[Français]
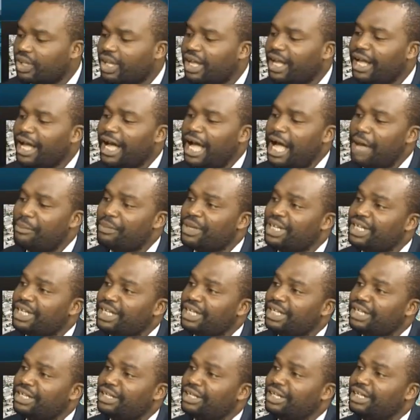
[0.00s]

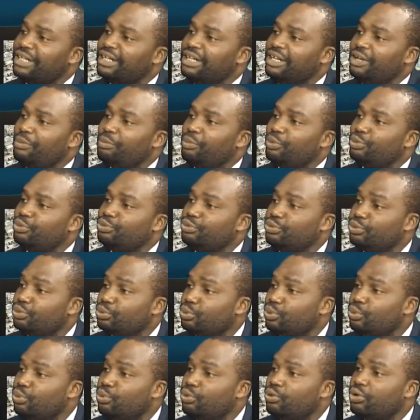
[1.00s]
ramener les produits au
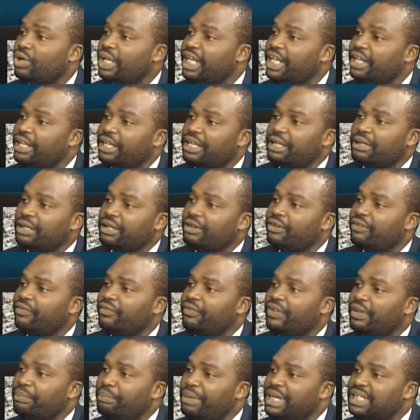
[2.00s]
Togo mm. et
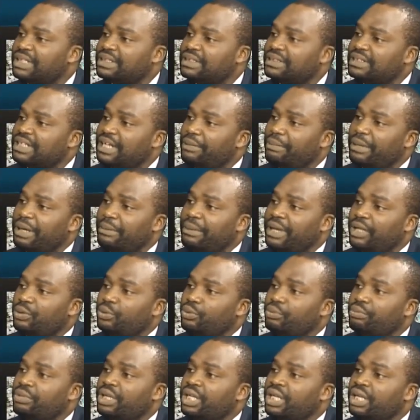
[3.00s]
faire passer ça par
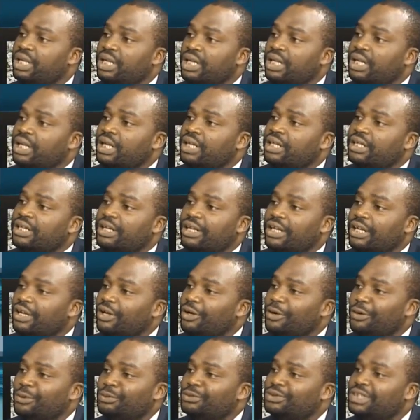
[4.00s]
bateau, mais
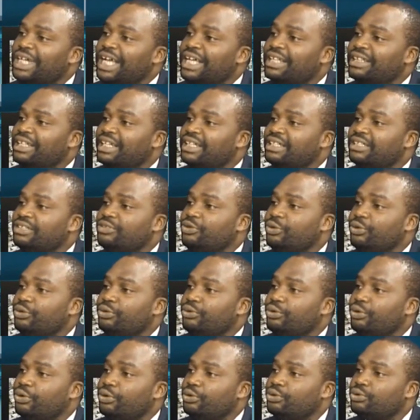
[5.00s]
on nous a interdit
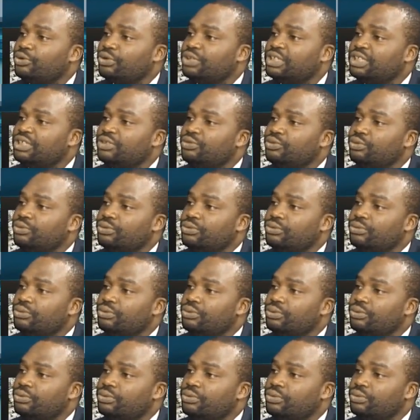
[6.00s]
de, ressortir du,
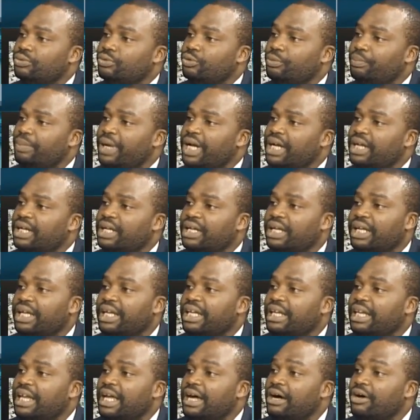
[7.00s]
du, parc.
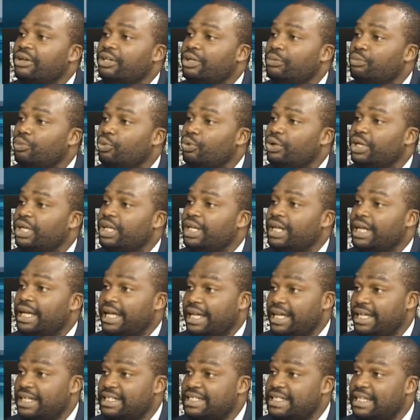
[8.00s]
Et là, ah. on est bloqué là.
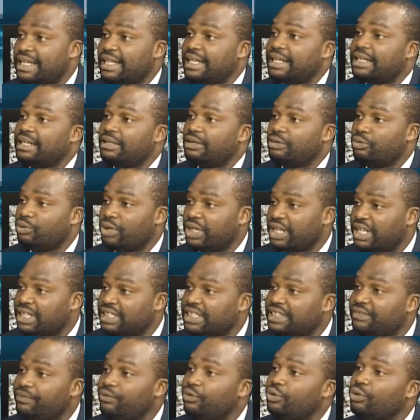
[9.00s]
Et c'est les
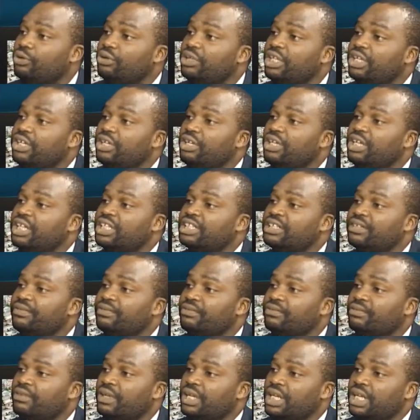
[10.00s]
difficultés que les gens
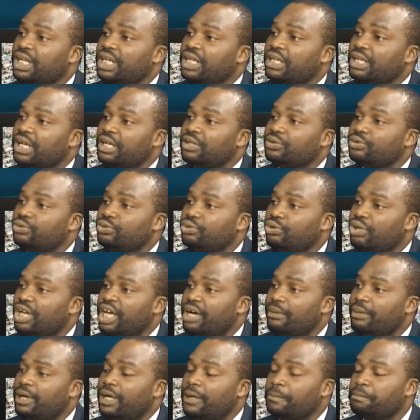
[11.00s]
endurent
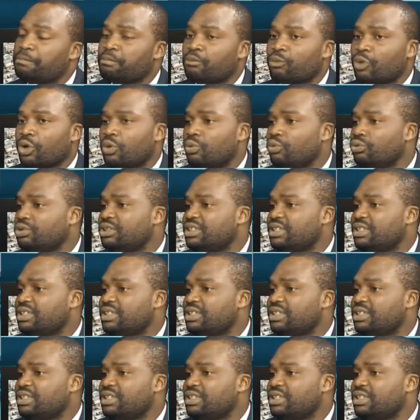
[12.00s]
là-bas. Outre